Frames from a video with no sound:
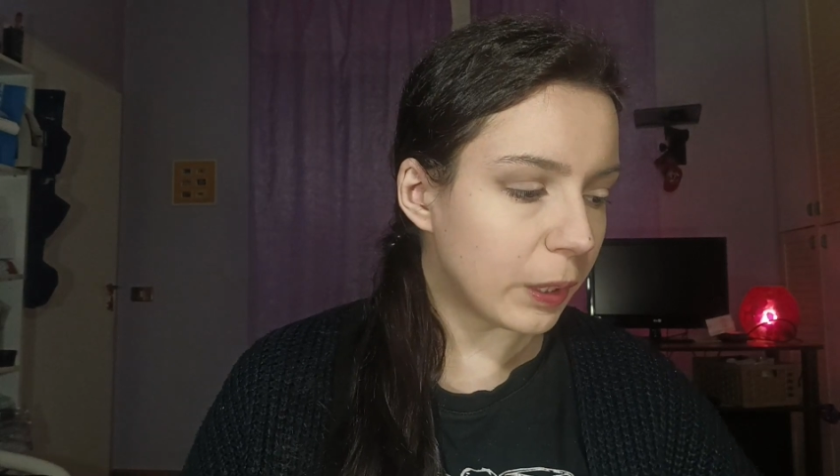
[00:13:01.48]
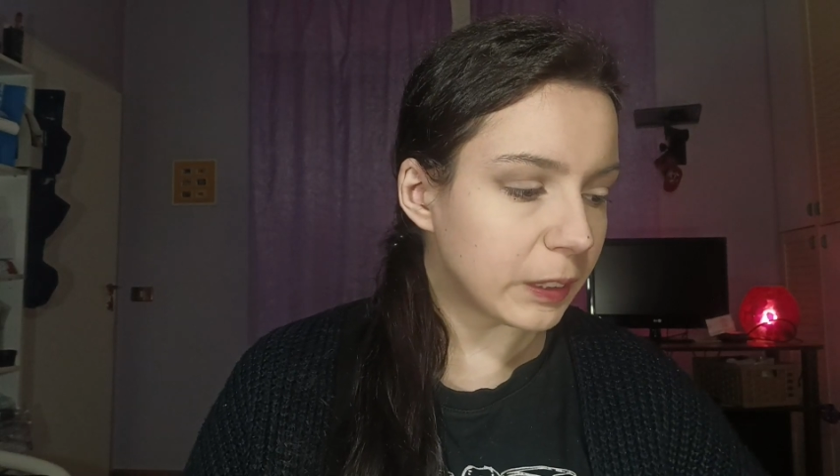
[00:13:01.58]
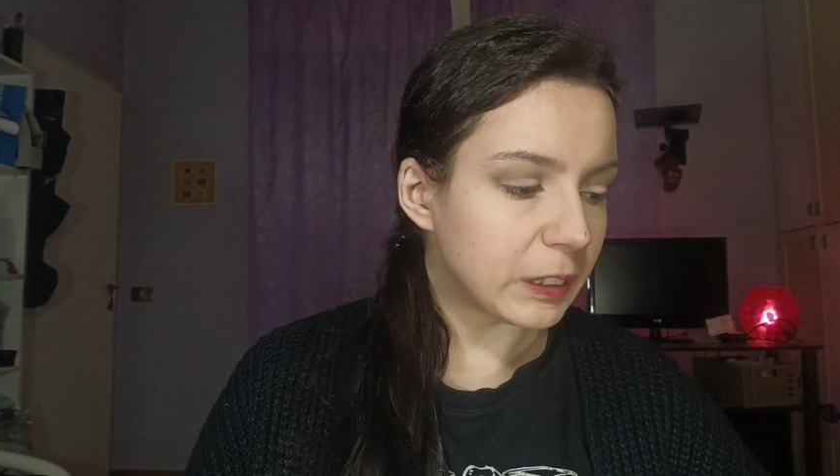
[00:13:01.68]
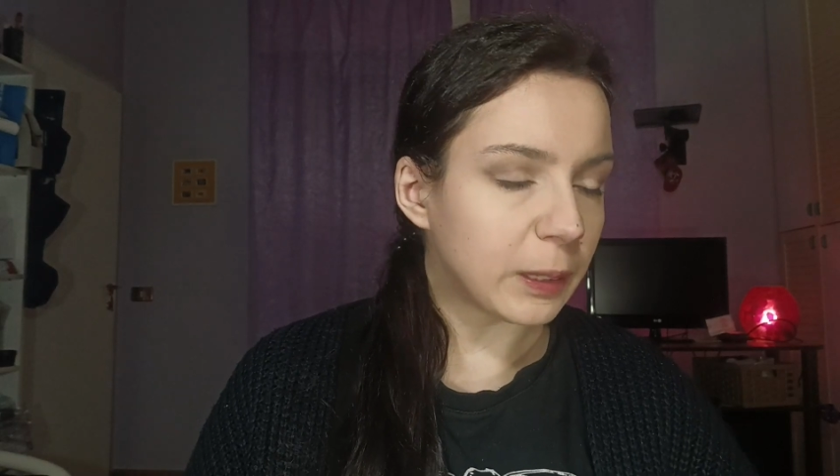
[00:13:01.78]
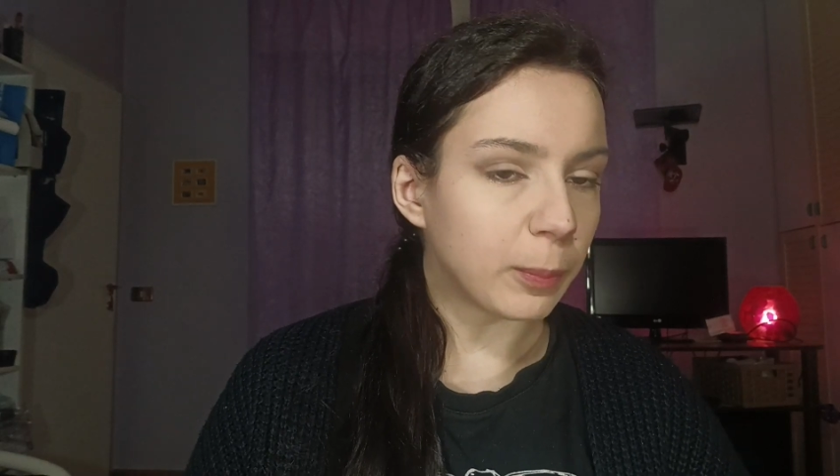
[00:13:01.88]

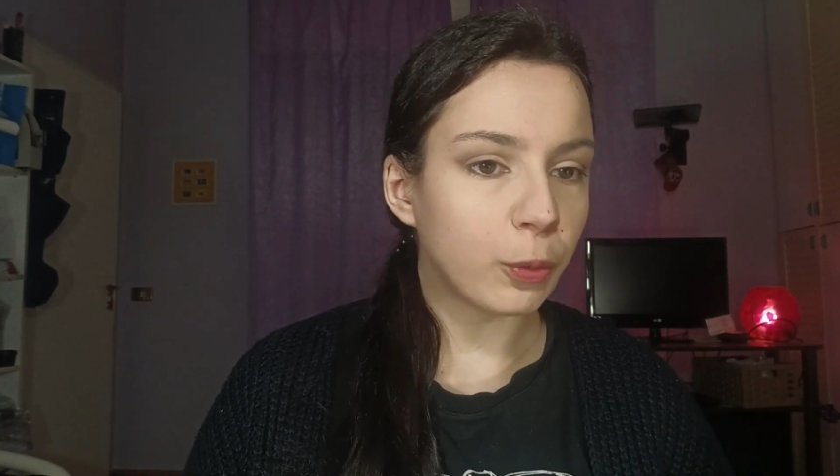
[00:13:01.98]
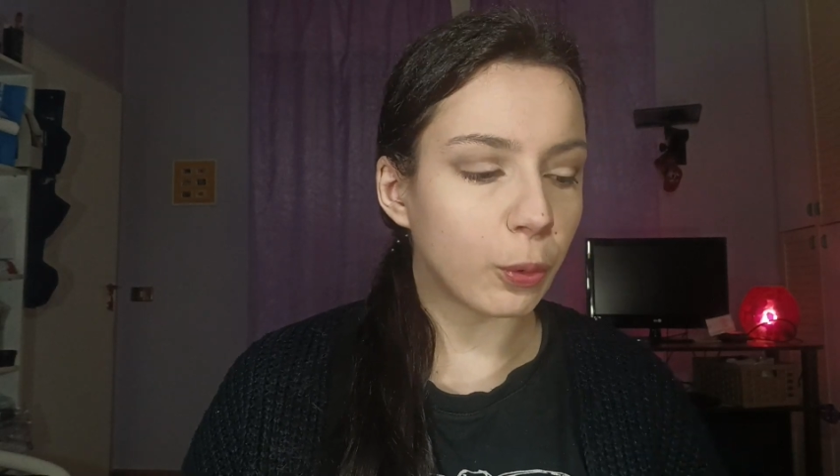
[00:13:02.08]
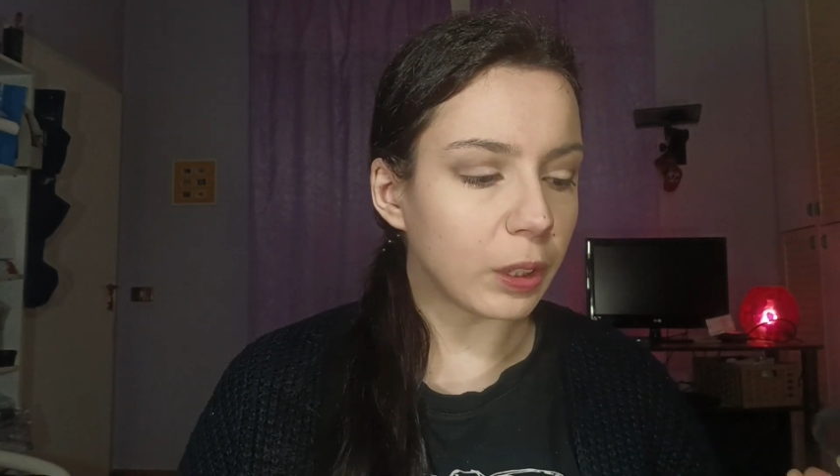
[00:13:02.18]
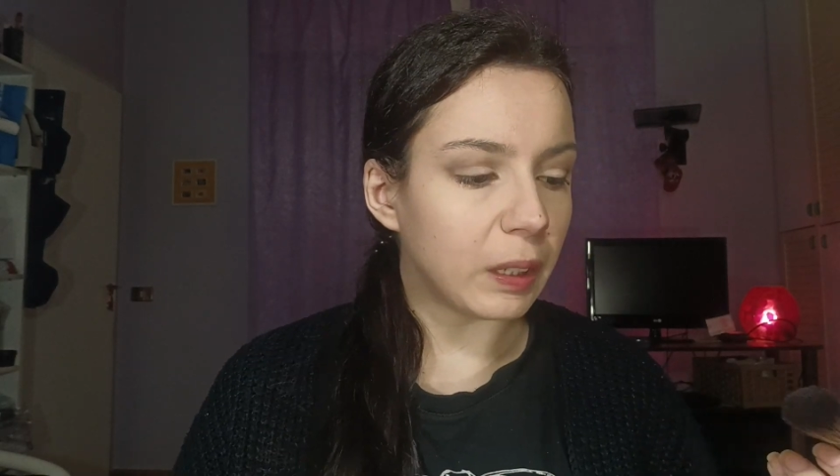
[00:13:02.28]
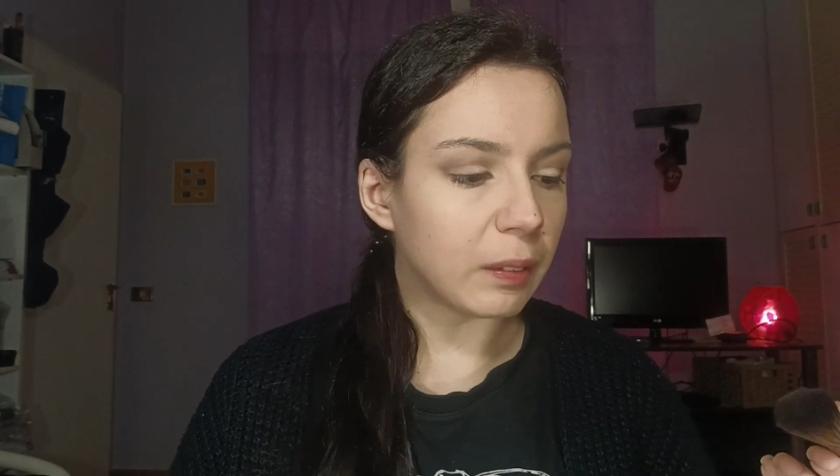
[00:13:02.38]
siamo
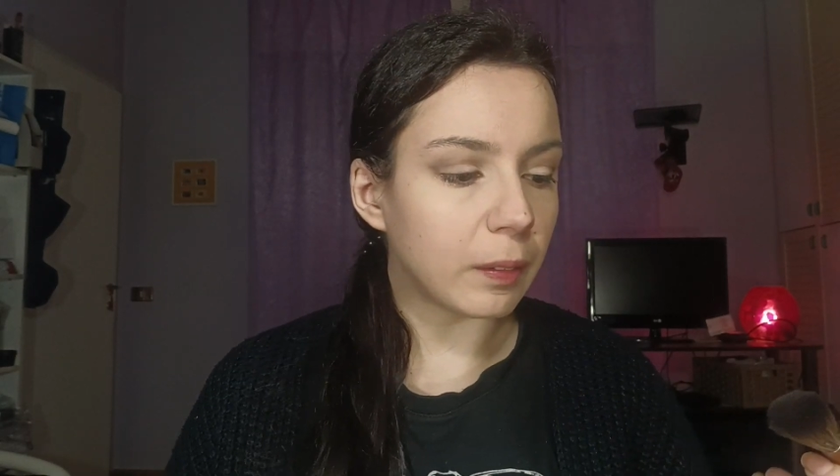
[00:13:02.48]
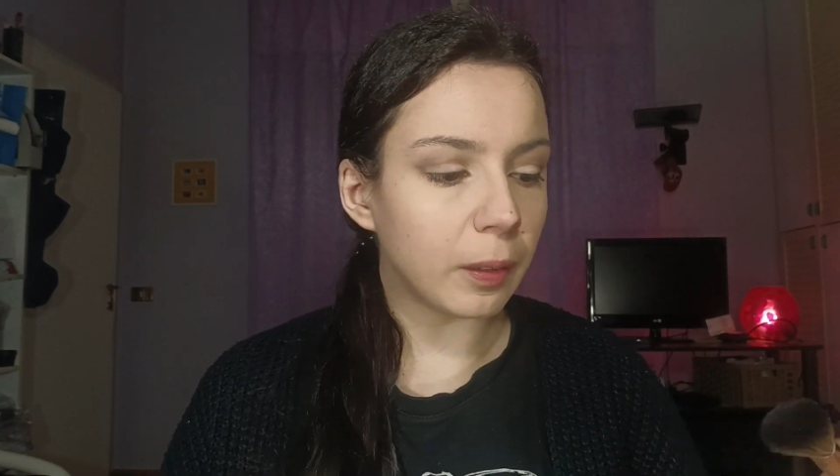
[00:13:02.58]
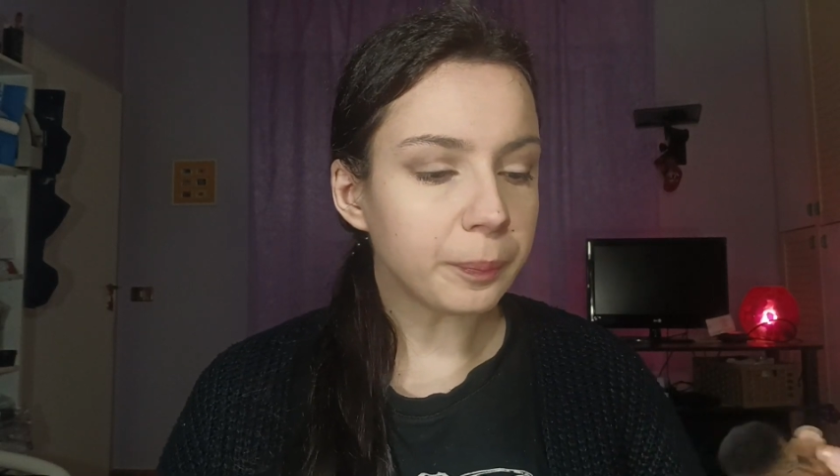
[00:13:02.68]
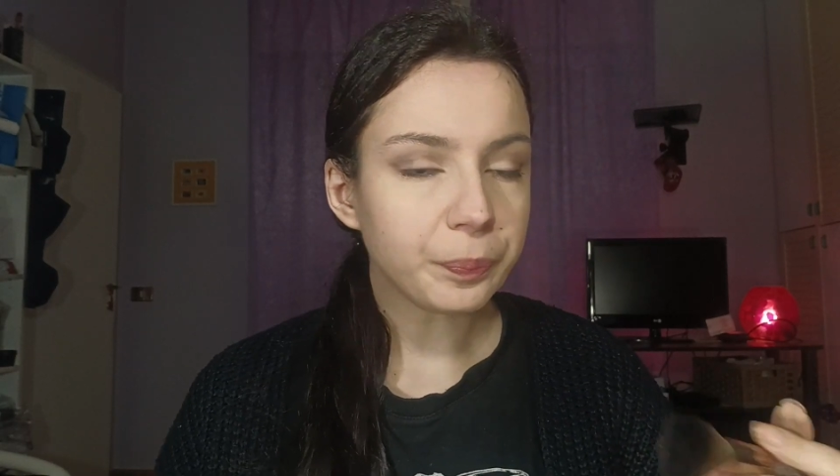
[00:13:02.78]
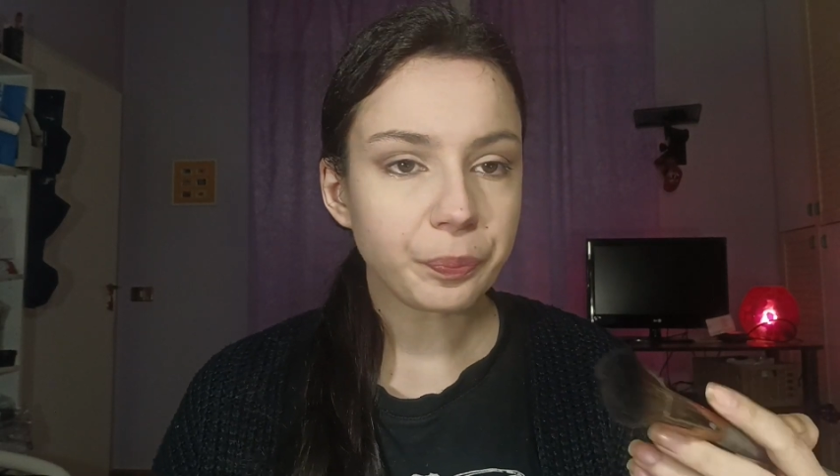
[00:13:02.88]

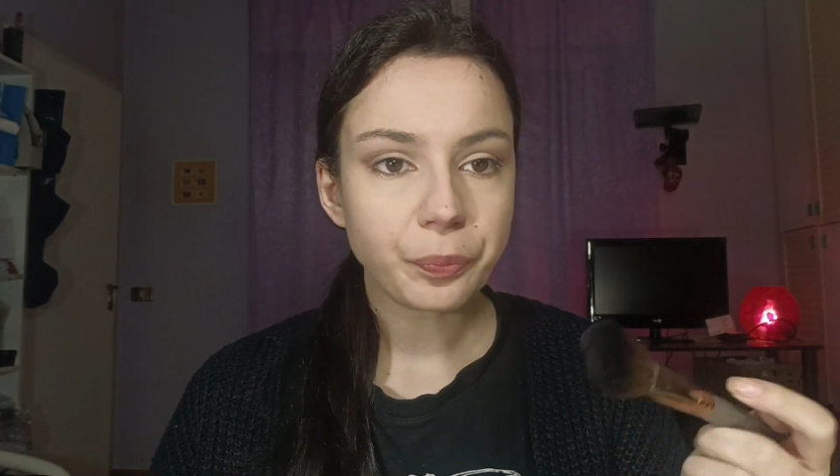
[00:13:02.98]
fornite